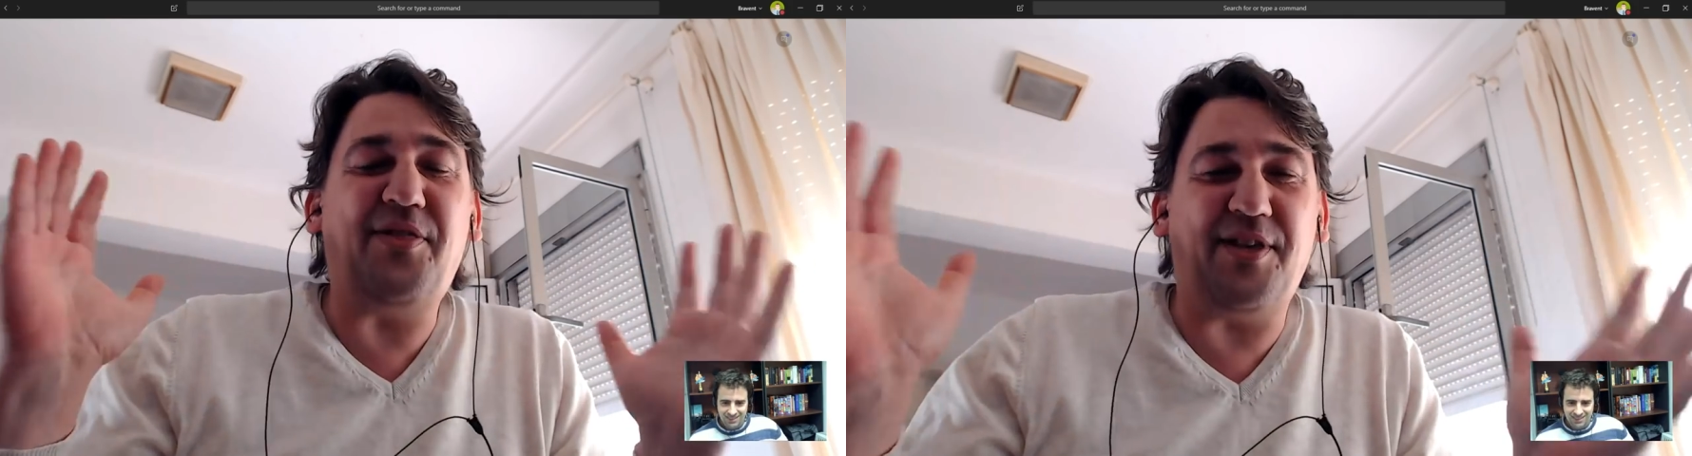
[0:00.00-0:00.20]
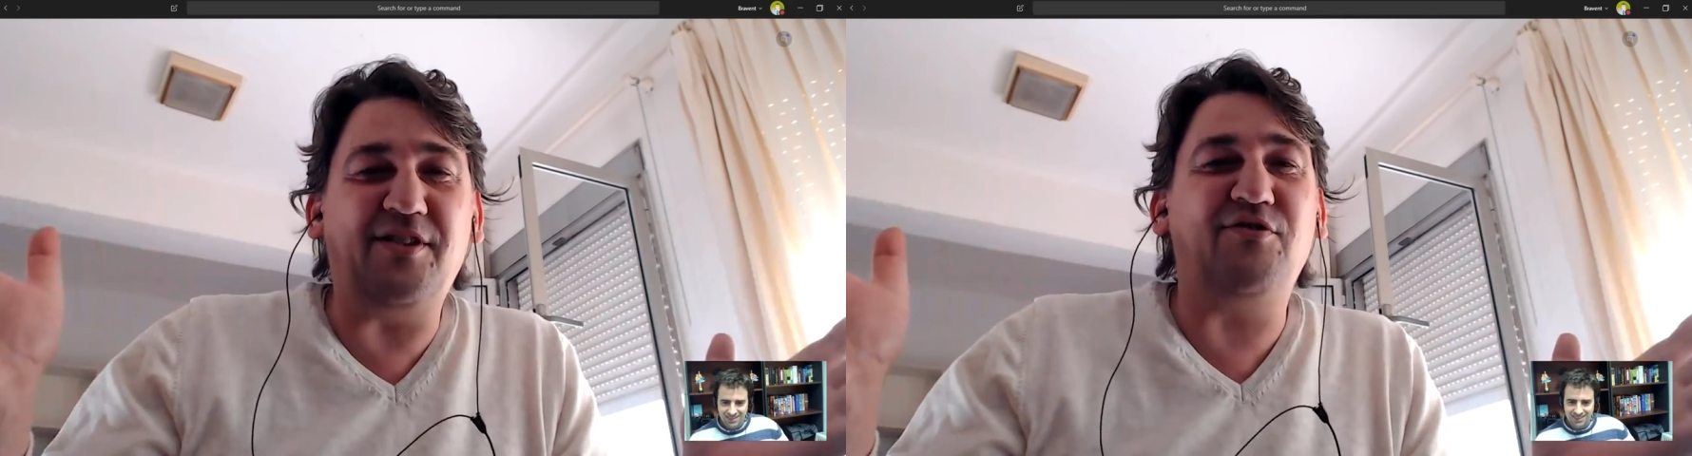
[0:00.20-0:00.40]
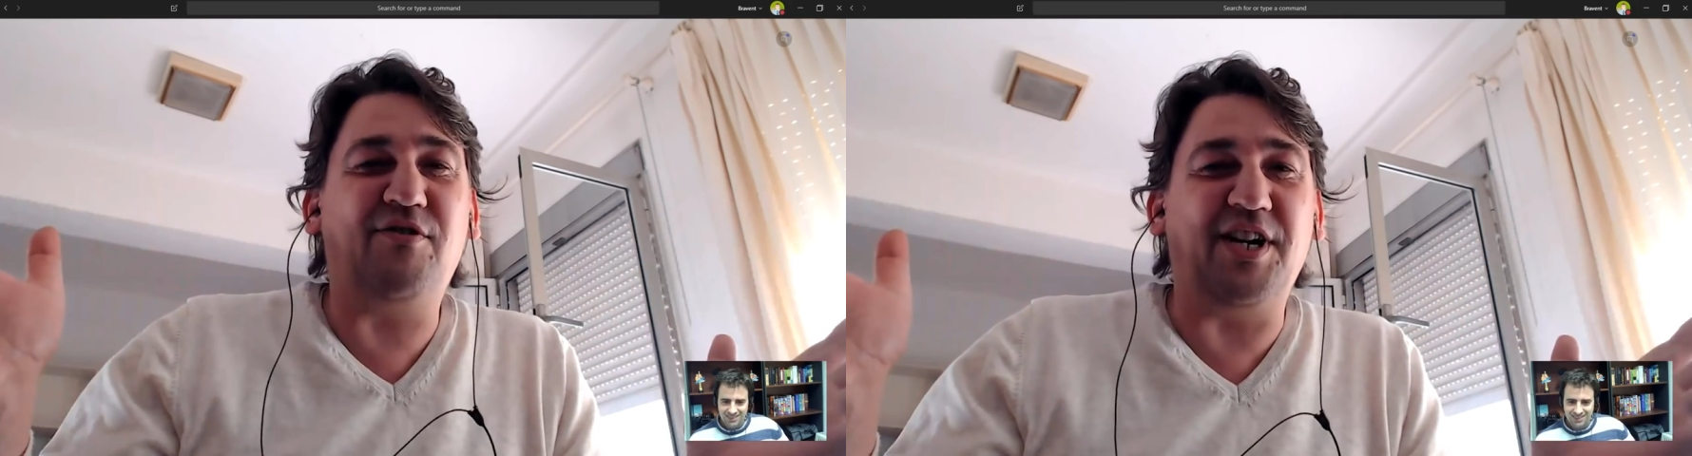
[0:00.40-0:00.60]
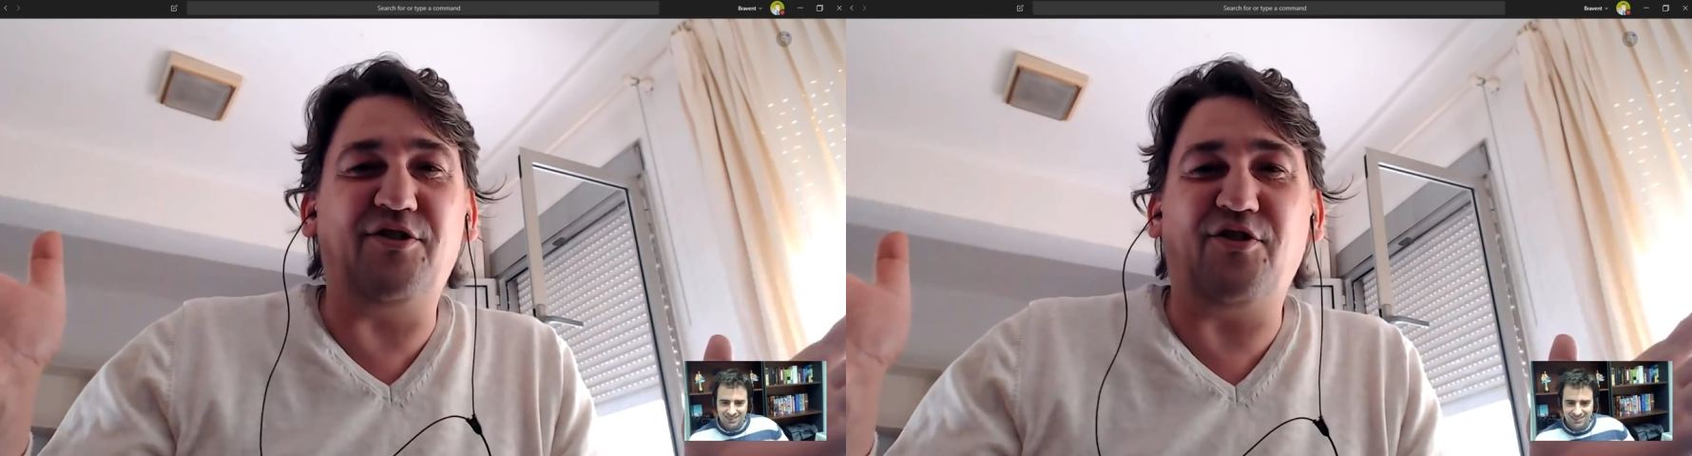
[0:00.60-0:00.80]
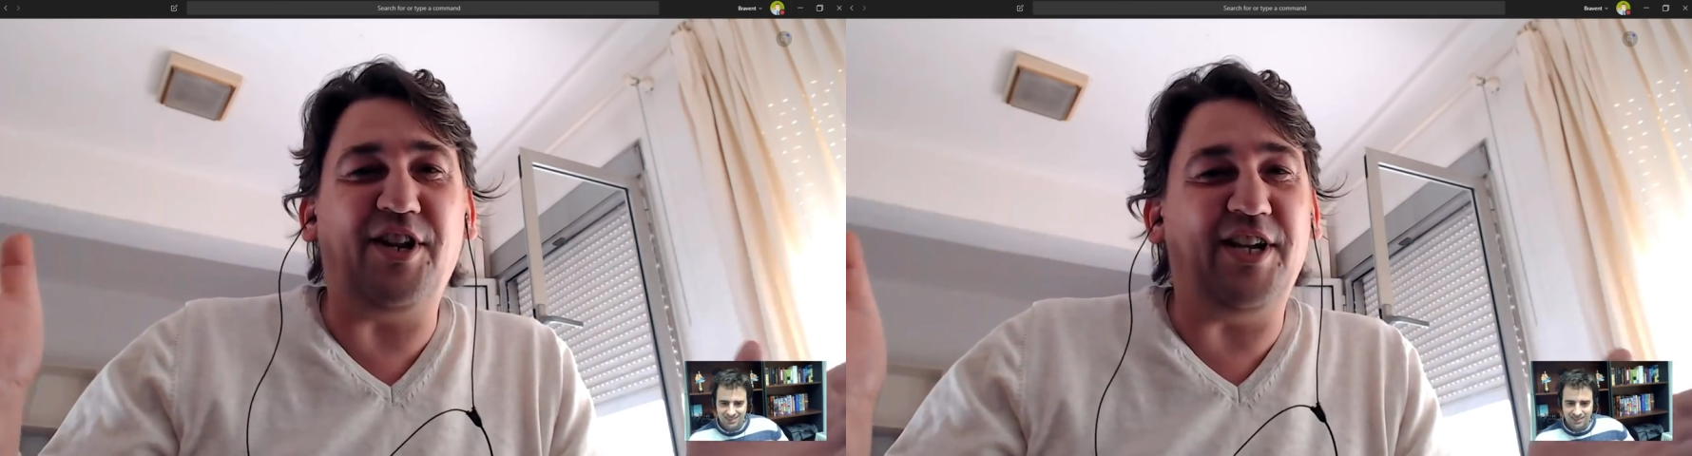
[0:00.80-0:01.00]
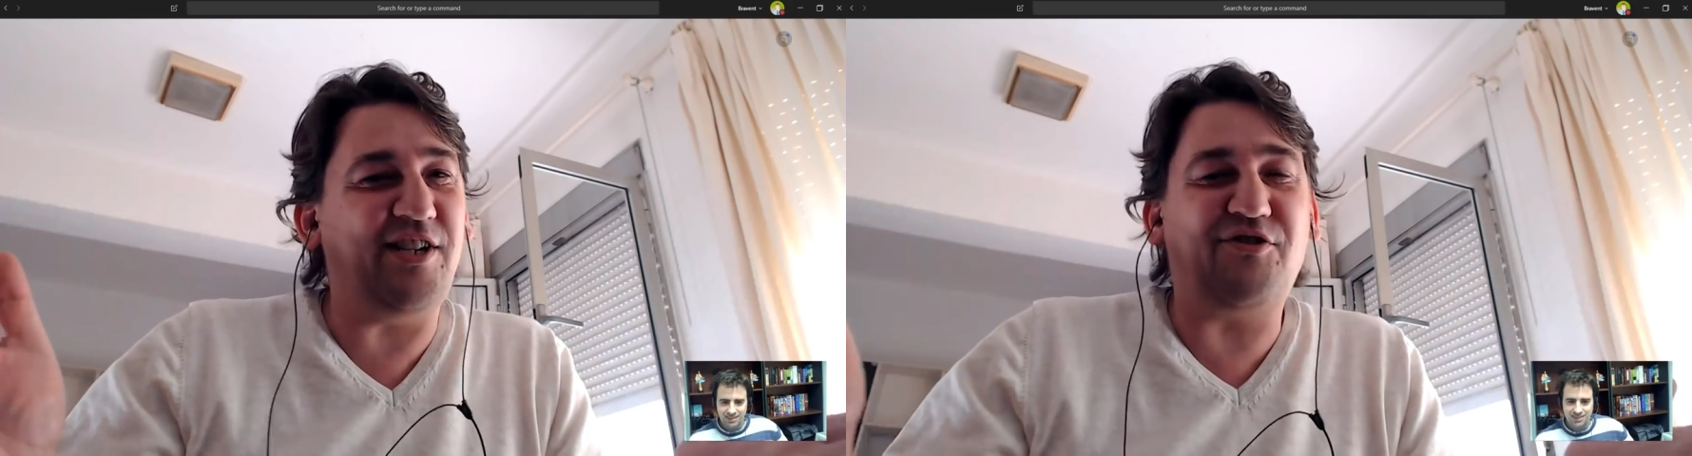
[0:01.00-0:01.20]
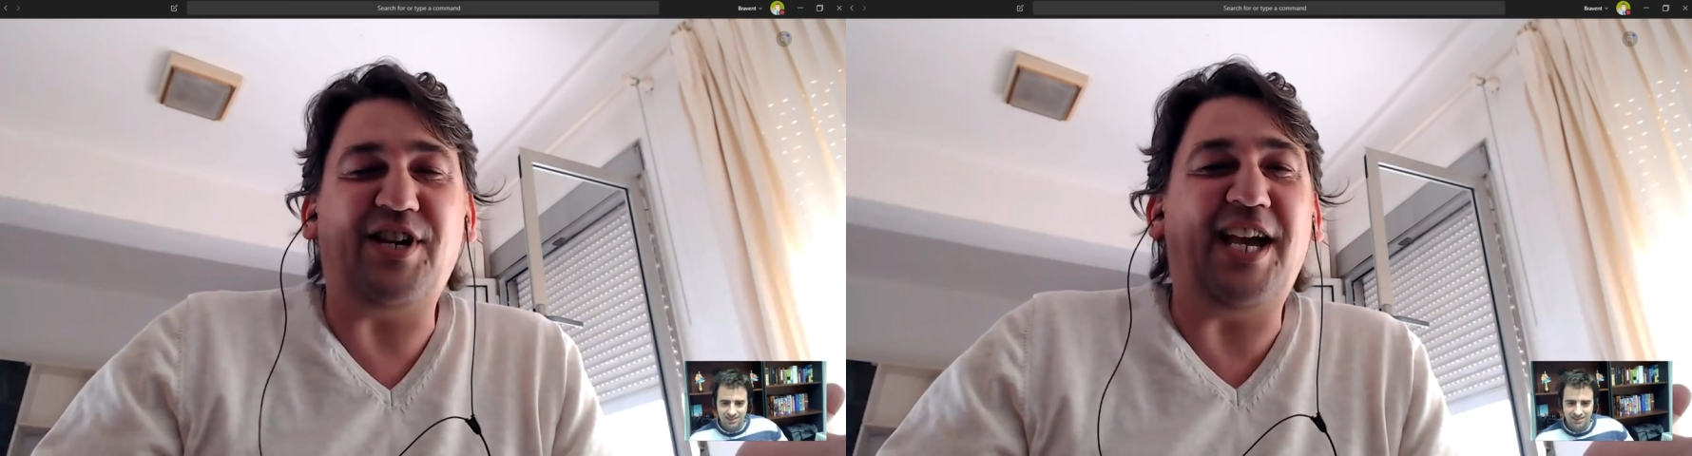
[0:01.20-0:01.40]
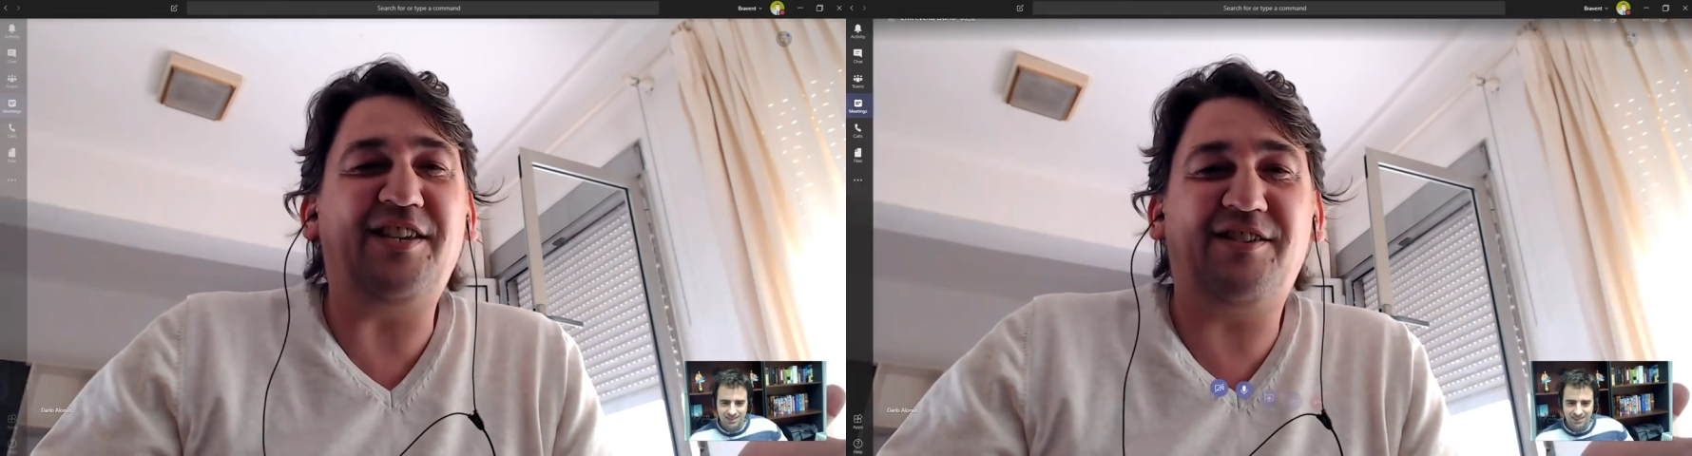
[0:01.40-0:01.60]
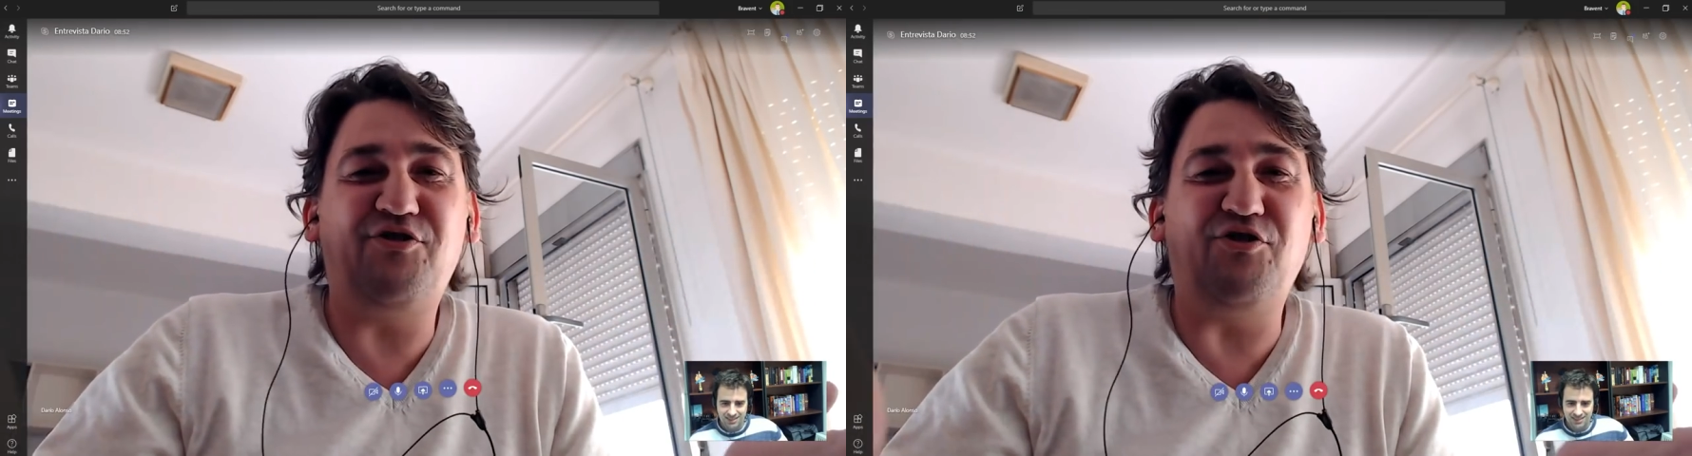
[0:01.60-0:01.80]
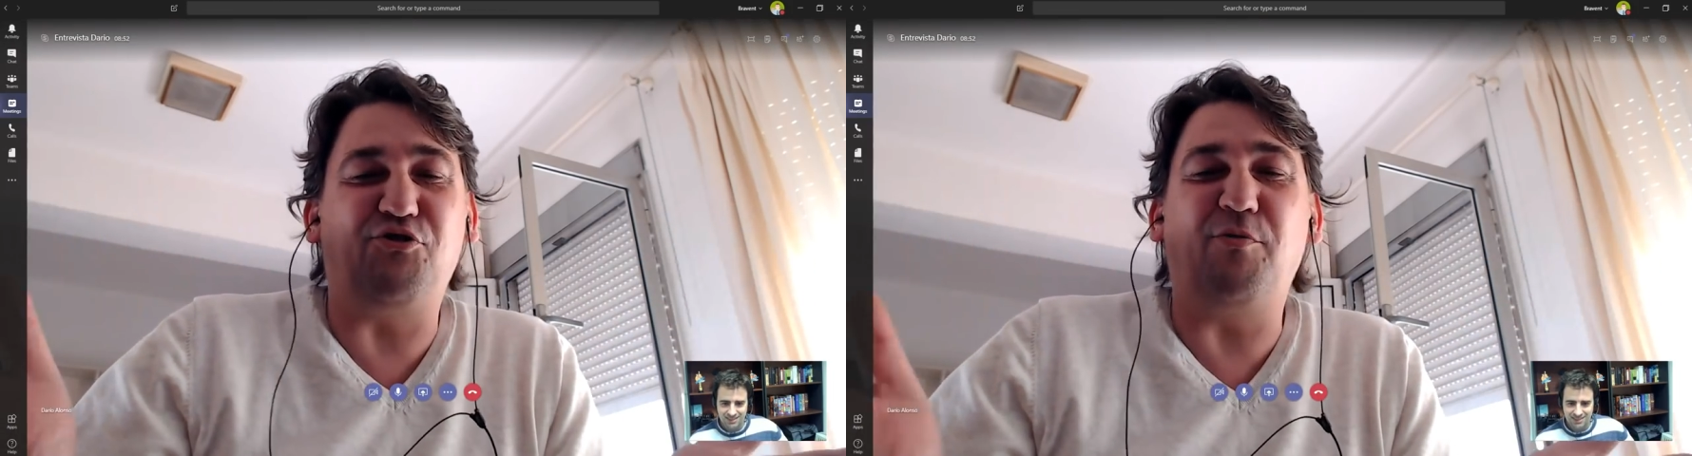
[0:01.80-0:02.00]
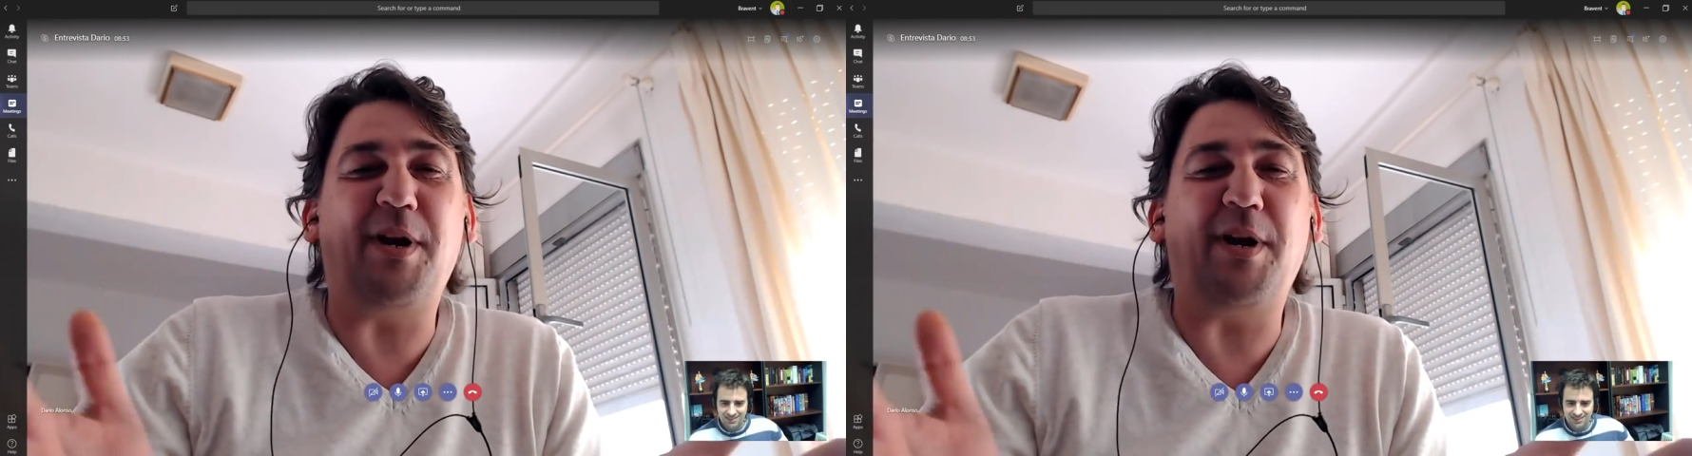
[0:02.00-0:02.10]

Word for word: de 100 suscriptores. Sí, este sí.